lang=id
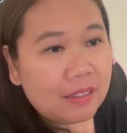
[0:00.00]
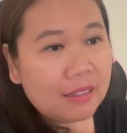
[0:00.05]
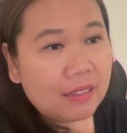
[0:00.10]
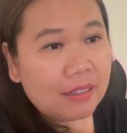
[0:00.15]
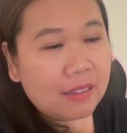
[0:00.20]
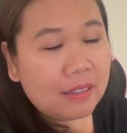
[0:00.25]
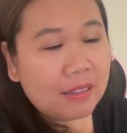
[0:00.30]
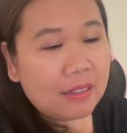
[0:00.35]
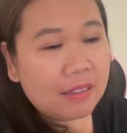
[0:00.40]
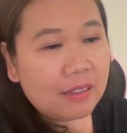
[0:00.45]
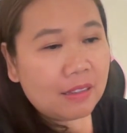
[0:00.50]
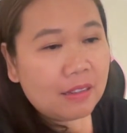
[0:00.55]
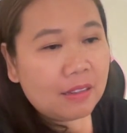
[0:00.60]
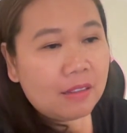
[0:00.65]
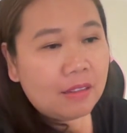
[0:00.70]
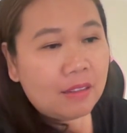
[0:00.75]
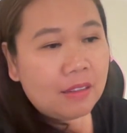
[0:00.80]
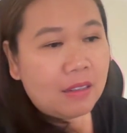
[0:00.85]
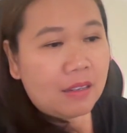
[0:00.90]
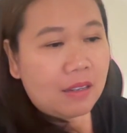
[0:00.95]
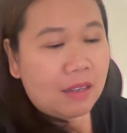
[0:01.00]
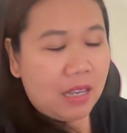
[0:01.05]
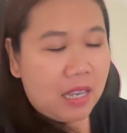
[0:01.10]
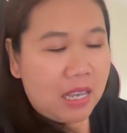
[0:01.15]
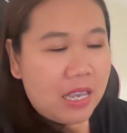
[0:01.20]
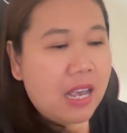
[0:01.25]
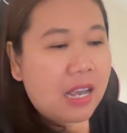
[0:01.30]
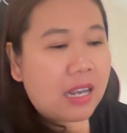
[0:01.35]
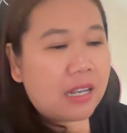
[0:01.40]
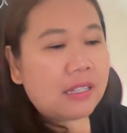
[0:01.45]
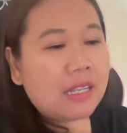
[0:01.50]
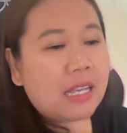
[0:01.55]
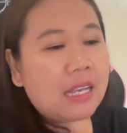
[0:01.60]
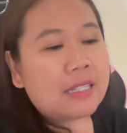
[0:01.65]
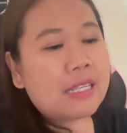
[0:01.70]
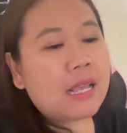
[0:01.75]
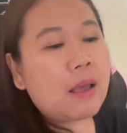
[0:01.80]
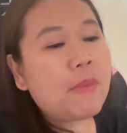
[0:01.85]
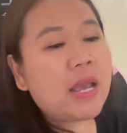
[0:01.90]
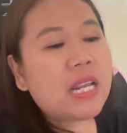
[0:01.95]
Iya benar-benar. Iya,
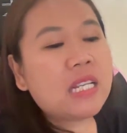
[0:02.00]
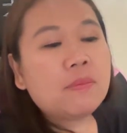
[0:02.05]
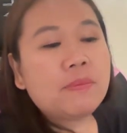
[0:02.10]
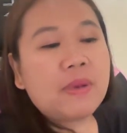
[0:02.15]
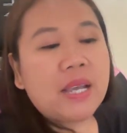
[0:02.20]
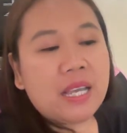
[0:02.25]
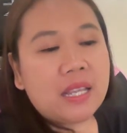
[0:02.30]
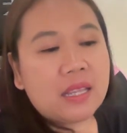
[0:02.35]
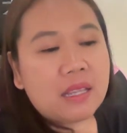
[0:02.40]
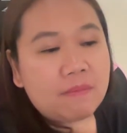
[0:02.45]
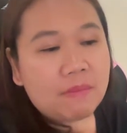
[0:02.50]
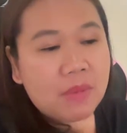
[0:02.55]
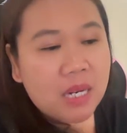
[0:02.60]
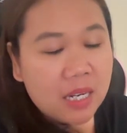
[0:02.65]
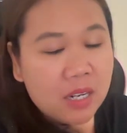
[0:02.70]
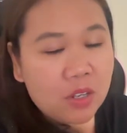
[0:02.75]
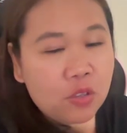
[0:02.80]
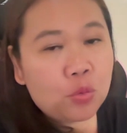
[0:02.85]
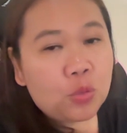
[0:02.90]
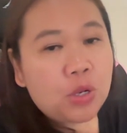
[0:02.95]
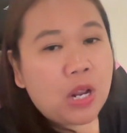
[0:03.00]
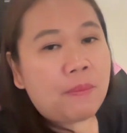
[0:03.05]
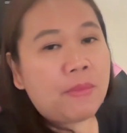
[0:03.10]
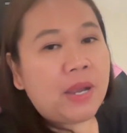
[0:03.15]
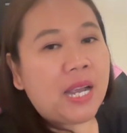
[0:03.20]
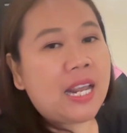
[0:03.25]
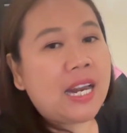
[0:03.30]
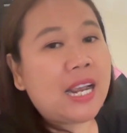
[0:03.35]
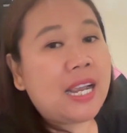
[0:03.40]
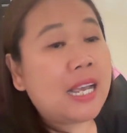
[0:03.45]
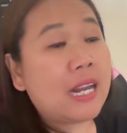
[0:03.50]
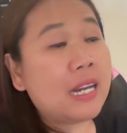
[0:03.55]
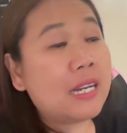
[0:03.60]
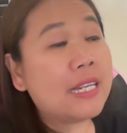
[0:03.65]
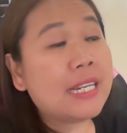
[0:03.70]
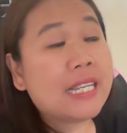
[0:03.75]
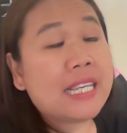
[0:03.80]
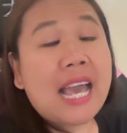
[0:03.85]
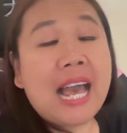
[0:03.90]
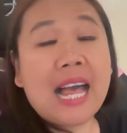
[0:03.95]
sampean sebagai teman sudah mengarahkan
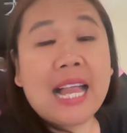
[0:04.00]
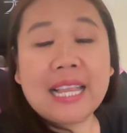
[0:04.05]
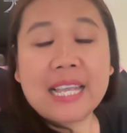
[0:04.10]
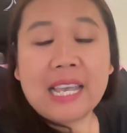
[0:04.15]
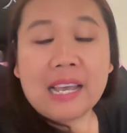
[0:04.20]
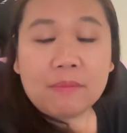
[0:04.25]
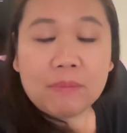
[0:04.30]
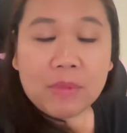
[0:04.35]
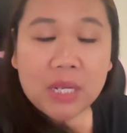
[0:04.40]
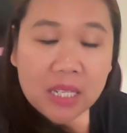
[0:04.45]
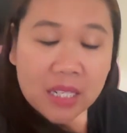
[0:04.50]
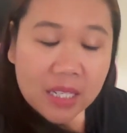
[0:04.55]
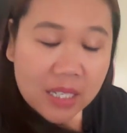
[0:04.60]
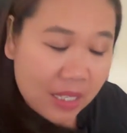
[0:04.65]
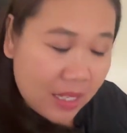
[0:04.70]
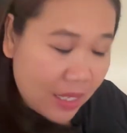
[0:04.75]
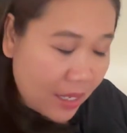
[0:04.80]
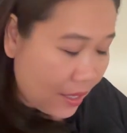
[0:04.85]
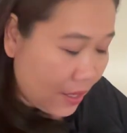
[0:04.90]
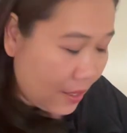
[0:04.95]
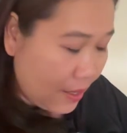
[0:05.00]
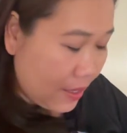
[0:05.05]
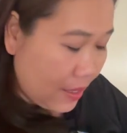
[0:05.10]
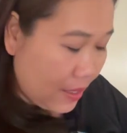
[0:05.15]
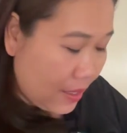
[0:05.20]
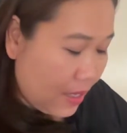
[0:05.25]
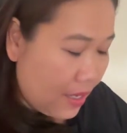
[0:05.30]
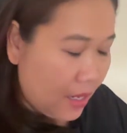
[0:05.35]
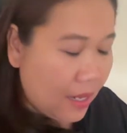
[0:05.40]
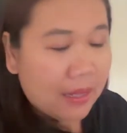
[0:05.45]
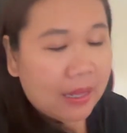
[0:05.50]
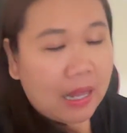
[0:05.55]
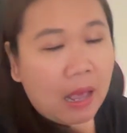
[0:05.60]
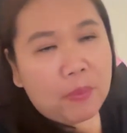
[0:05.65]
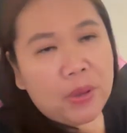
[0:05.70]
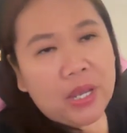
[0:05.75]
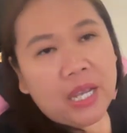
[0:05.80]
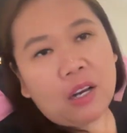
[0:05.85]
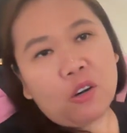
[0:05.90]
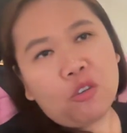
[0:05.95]
di hal yang benar.
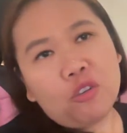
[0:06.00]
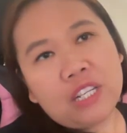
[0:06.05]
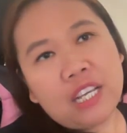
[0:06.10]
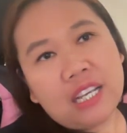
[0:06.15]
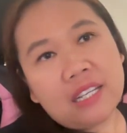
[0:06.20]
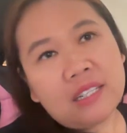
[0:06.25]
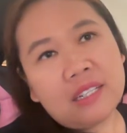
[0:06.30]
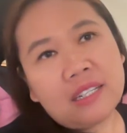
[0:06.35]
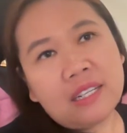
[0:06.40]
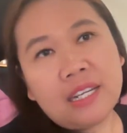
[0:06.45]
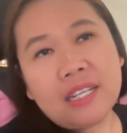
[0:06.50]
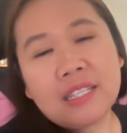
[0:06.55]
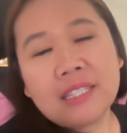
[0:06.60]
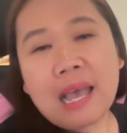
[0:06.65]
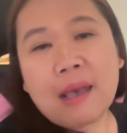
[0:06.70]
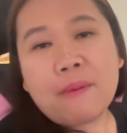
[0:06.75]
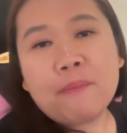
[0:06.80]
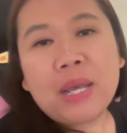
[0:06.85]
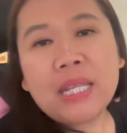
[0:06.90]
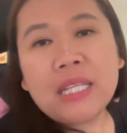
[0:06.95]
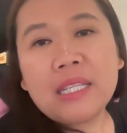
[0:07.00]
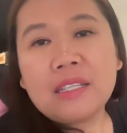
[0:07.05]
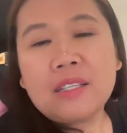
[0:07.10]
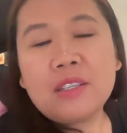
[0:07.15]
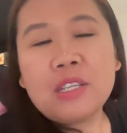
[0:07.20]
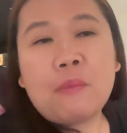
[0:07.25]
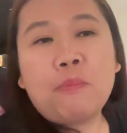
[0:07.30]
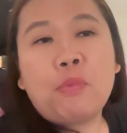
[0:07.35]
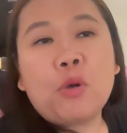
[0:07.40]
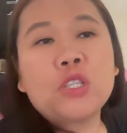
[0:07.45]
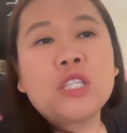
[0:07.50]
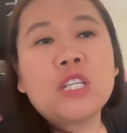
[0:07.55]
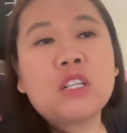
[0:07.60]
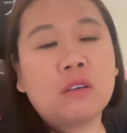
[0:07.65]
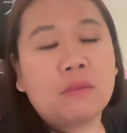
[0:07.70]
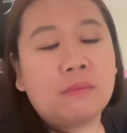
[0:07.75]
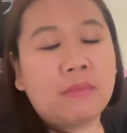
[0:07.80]
Tapi kalau dia sendiri sambat, ya bosen